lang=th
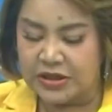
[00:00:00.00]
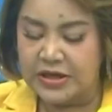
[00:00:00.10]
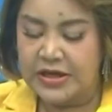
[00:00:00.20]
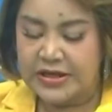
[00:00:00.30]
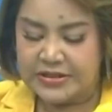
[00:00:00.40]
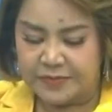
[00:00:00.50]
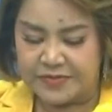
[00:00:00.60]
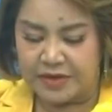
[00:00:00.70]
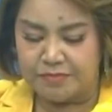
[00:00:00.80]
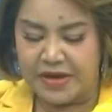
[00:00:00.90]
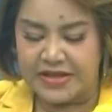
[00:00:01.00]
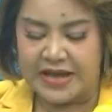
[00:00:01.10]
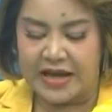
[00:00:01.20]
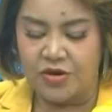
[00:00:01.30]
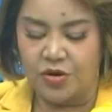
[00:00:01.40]
12-17 เม
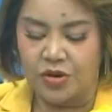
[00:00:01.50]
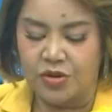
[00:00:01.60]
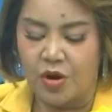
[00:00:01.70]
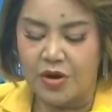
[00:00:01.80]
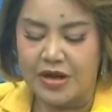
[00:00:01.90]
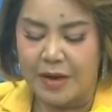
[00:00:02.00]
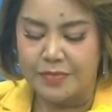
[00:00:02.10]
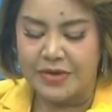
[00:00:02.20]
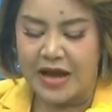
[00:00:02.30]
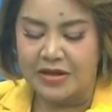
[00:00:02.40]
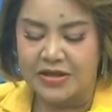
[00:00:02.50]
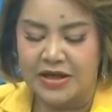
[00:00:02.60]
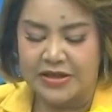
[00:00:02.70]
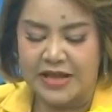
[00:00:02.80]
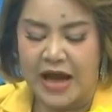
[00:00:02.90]
ษายนต้อนรับนัก
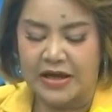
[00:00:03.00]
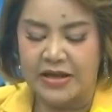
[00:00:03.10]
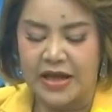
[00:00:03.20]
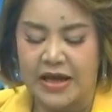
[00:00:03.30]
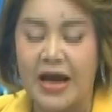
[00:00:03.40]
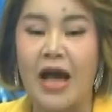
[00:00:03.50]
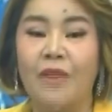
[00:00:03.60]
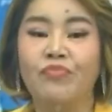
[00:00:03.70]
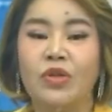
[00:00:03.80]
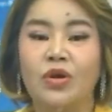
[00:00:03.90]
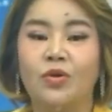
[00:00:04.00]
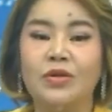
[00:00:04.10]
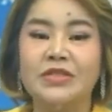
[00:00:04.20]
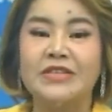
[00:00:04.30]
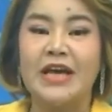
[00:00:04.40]
เดินทางนั่นเองค่ะ
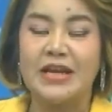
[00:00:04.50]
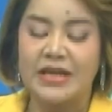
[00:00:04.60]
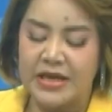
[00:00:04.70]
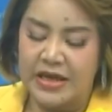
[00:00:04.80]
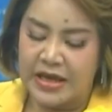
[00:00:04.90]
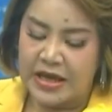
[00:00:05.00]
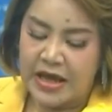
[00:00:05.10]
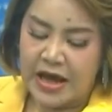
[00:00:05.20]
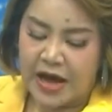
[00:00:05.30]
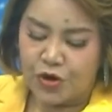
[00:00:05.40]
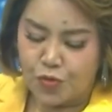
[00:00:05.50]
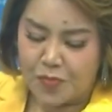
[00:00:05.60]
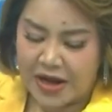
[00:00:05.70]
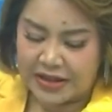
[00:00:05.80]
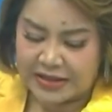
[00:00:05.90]
คุณเสรี อนุ
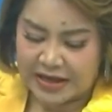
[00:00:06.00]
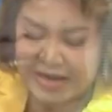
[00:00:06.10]
พันธ์